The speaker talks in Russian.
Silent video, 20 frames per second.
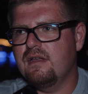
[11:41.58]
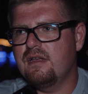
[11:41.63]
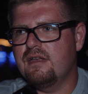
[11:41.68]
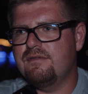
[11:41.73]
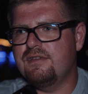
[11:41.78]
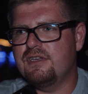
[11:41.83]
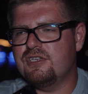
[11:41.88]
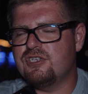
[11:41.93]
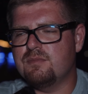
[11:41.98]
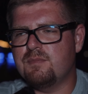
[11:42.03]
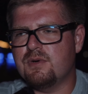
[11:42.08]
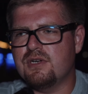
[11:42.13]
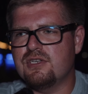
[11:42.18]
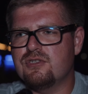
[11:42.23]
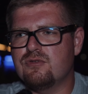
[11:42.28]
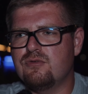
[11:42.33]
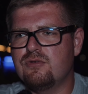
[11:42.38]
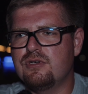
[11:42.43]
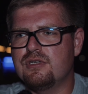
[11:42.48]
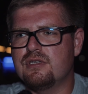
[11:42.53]
вещи
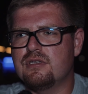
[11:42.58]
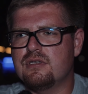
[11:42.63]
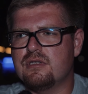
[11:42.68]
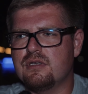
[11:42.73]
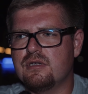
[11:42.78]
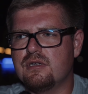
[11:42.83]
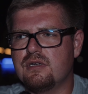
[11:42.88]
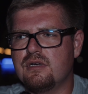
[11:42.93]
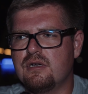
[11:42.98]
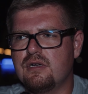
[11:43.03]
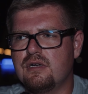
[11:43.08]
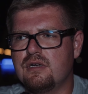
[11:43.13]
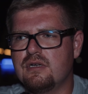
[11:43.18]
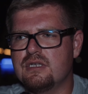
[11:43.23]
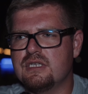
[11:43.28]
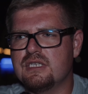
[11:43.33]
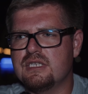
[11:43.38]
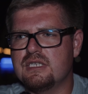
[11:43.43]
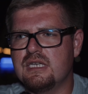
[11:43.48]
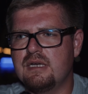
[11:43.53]
происходят
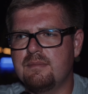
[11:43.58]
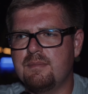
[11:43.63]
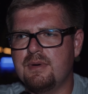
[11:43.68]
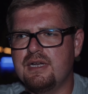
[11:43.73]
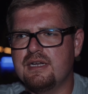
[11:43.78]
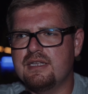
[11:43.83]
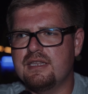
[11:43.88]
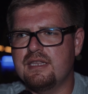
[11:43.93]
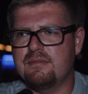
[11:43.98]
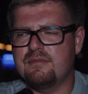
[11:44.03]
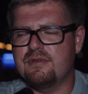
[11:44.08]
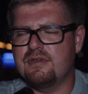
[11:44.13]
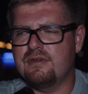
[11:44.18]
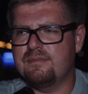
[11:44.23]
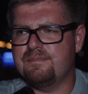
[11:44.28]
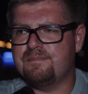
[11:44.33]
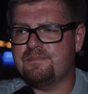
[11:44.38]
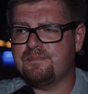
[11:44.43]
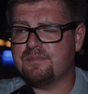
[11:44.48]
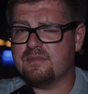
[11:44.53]
э, с
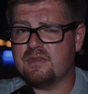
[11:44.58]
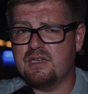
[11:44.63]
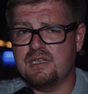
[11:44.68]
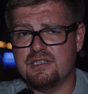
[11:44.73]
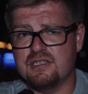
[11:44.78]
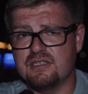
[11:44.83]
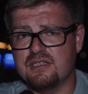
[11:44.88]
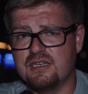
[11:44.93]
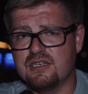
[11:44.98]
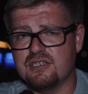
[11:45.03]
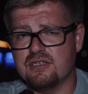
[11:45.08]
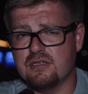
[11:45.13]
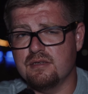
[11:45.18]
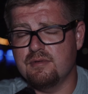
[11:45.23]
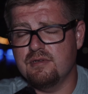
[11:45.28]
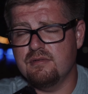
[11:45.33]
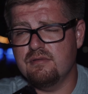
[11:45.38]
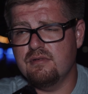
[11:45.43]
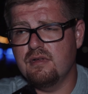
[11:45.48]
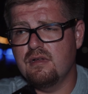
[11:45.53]
проектами
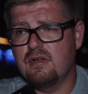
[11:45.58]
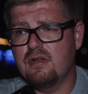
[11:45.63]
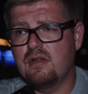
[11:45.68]
СНГшными.